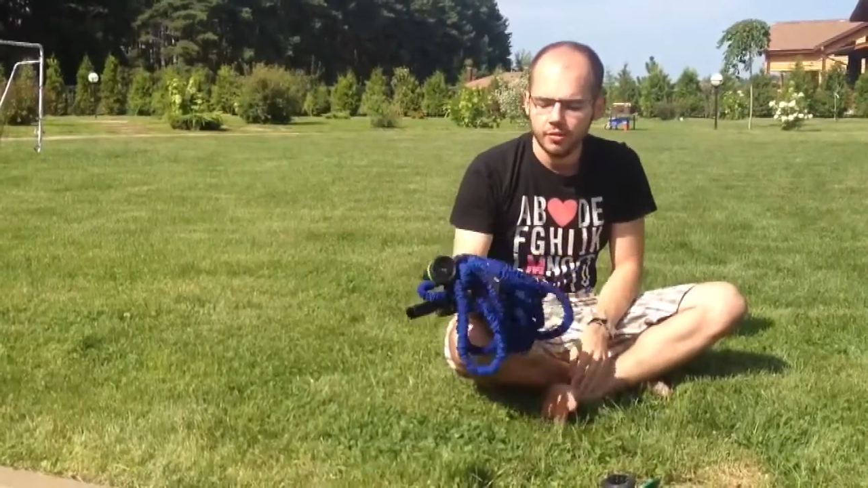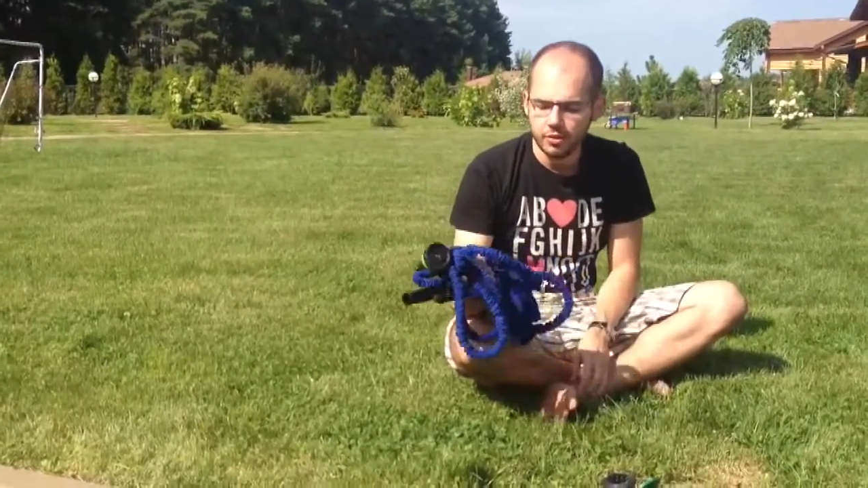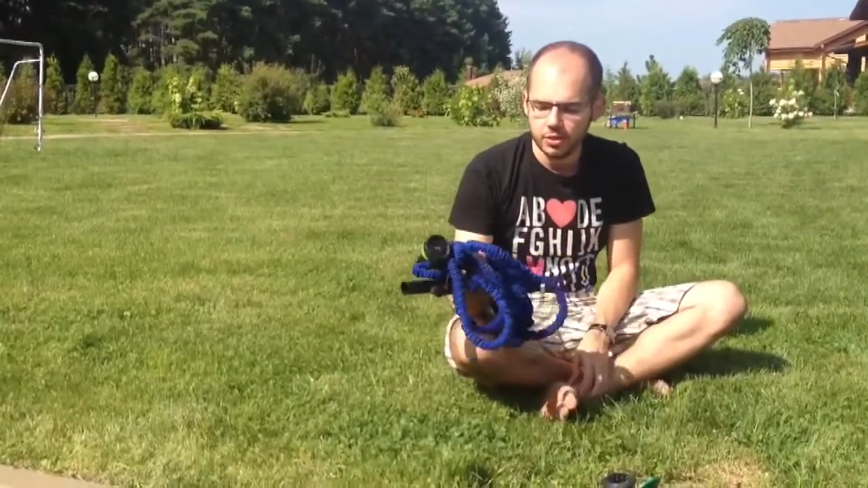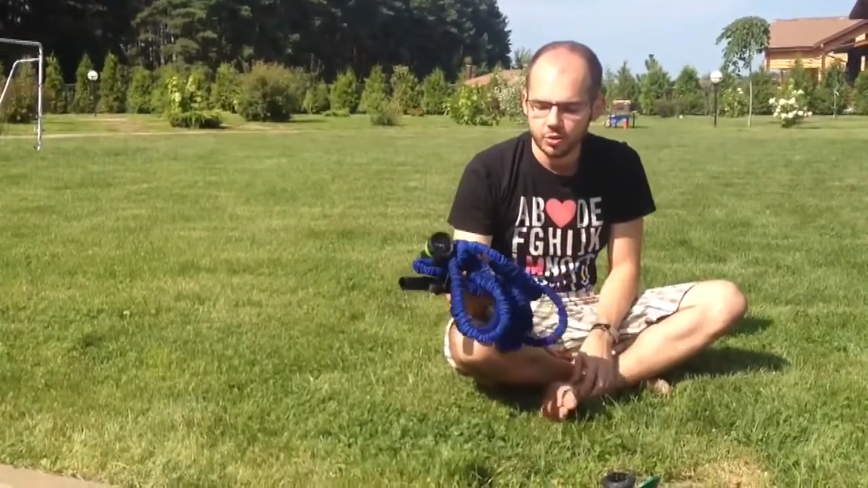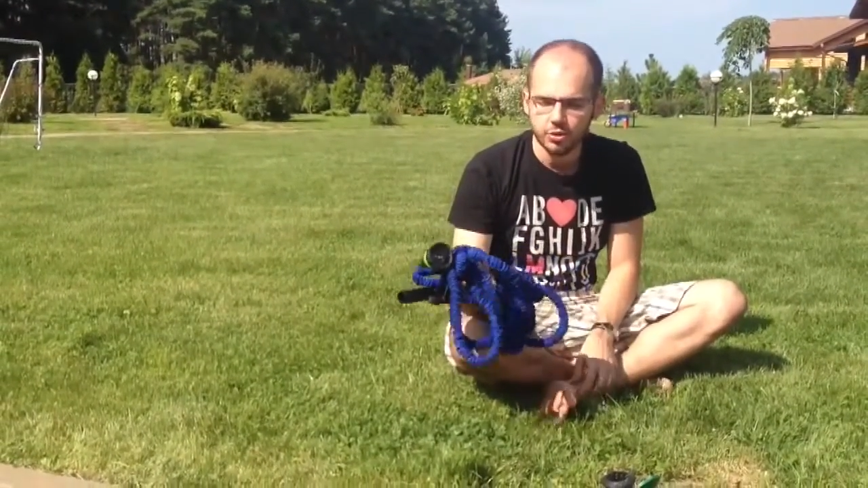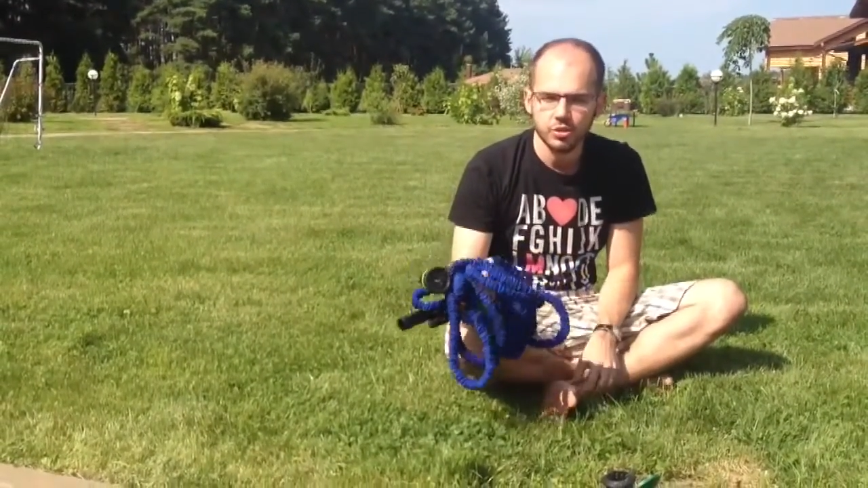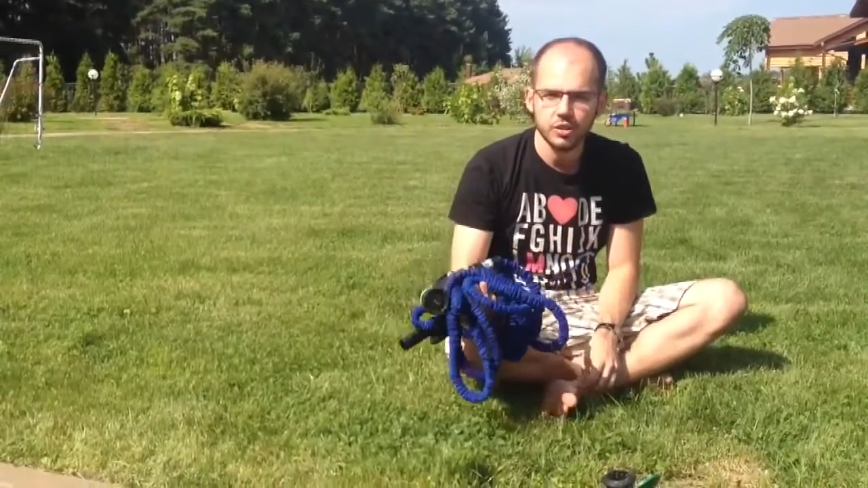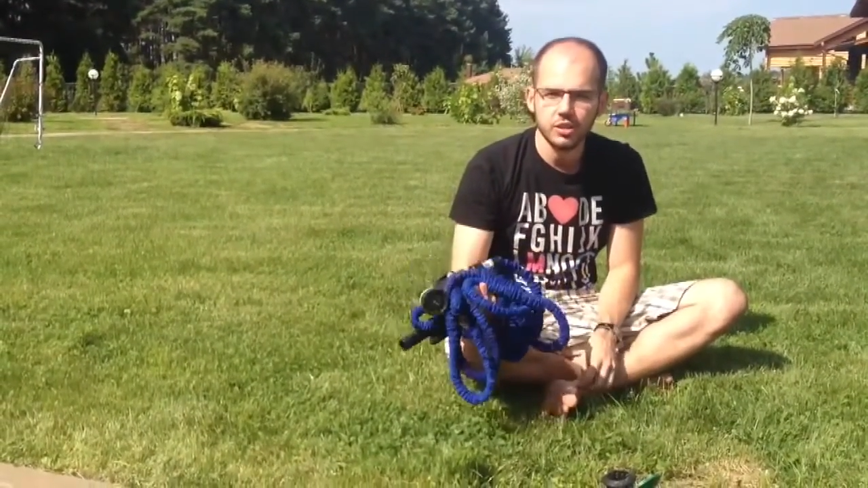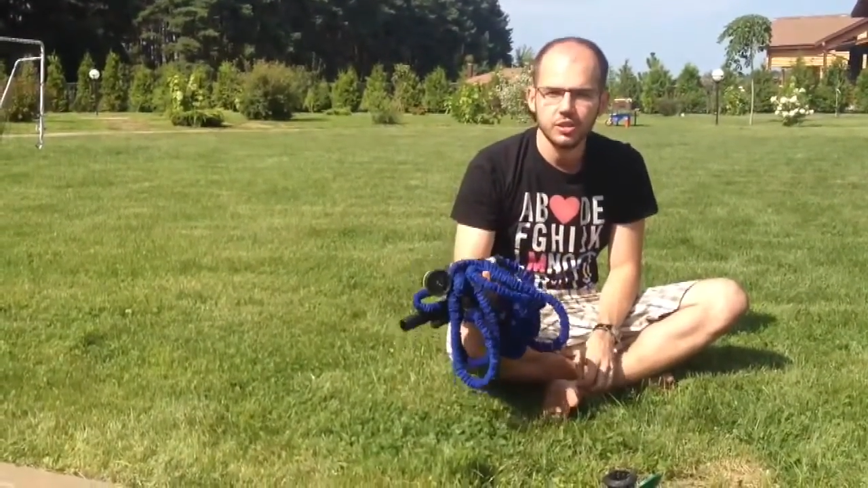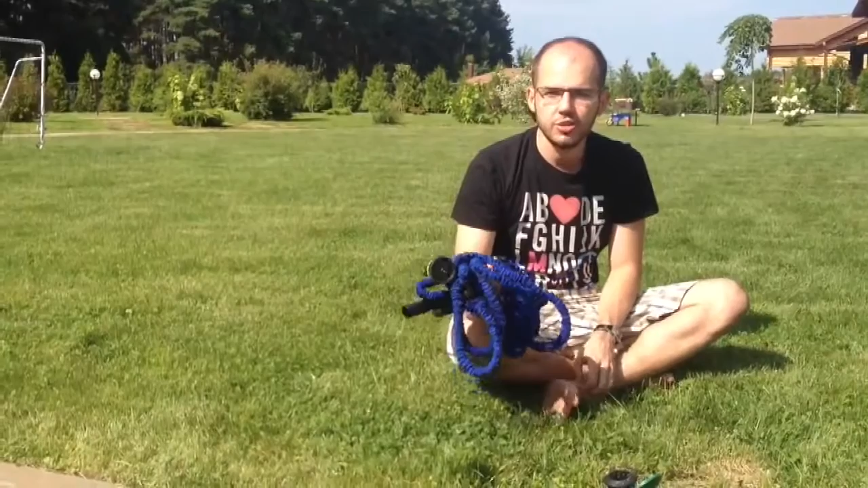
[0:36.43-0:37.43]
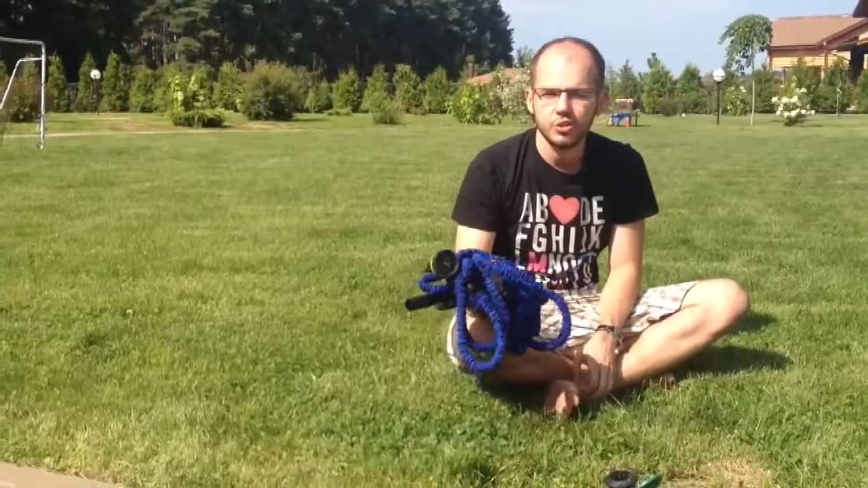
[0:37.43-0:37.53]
весит около